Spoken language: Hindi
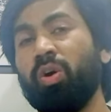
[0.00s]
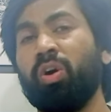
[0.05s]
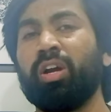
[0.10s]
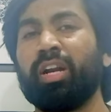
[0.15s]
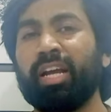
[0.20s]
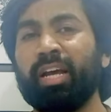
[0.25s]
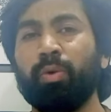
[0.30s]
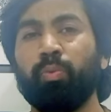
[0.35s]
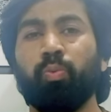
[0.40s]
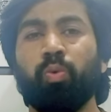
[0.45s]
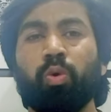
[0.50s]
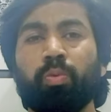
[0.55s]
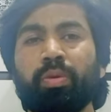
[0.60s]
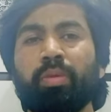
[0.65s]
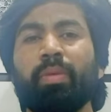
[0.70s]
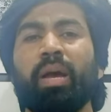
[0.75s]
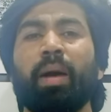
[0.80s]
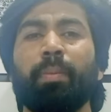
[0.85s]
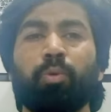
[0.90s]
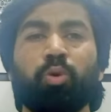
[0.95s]
और है वो
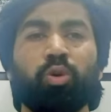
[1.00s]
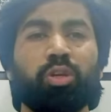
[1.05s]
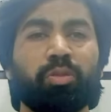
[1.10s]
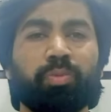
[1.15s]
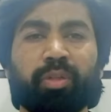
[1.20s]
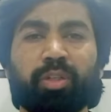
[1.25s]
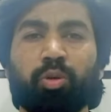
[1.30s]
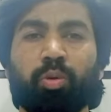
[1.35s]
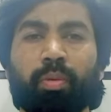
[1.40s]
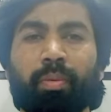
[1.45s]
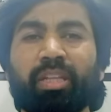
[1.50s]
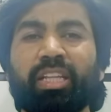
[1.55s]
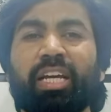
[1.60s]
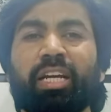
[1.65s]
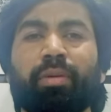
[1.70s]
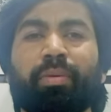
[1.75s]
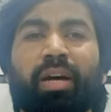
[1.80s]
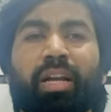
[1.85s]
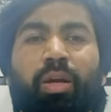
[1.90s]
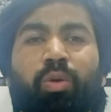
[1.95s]
भी मैं आपको इस वीडियो में
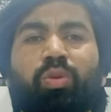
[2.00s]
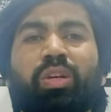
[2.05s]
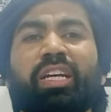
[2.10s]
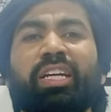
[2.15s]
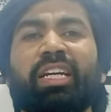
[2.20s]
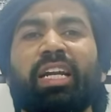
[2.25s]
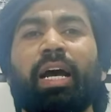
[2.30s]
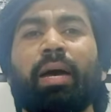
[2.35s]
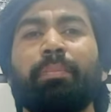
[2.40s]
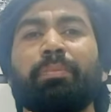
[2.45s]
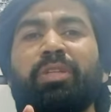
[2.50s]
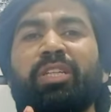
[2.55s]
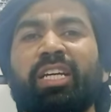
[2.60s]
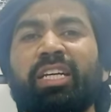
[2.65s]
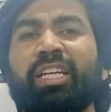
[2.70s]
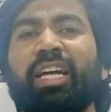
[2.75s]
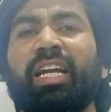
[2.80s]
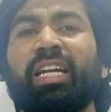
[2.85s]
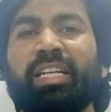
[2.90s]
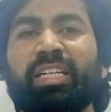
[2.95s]
बताने वाला हूँ लेकिन आप
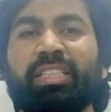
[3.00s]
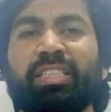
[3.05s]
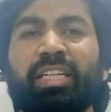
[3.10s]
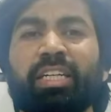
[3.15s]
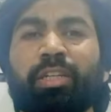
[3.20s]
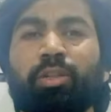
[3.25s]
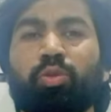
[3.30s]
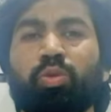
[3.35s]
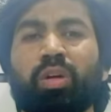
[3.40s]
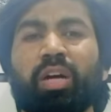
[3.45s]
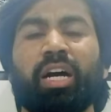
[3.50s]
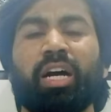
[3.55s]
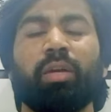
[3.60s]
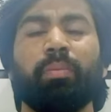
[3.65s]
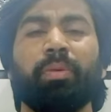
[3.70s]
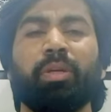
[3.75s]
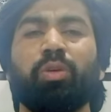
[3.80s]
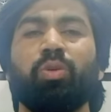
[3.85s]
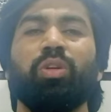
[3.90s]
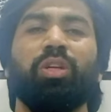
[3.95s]
ये जान लीजिए कि
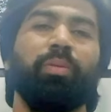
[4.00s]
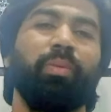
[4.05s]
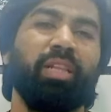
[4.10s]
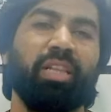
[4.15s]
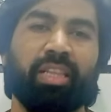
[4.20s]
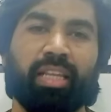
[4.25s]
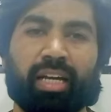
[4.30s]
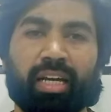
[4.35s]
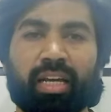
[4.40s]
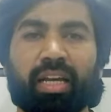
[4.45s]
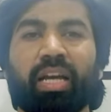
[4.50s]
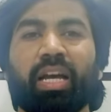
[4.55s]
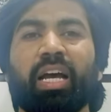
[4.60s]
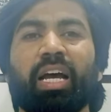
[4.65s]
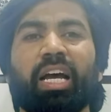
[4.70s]
दुकान पर क्यों नहीं मिलता है